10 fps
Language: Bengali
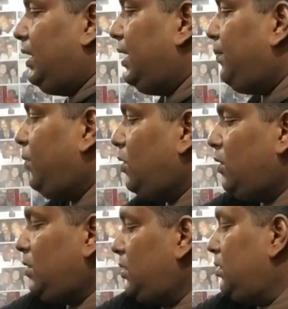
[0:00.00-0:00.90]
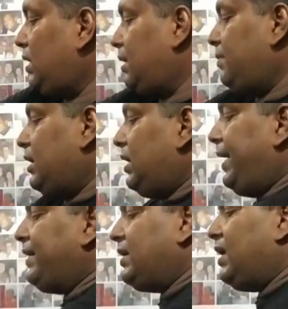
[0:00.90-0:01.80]
এরপর আমরা
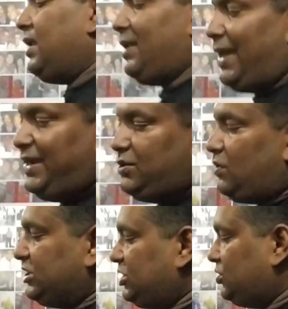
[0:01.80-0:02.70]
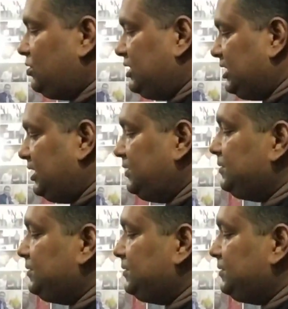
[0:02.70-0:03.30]
একটা লাইট ওয়াশে চলে যাই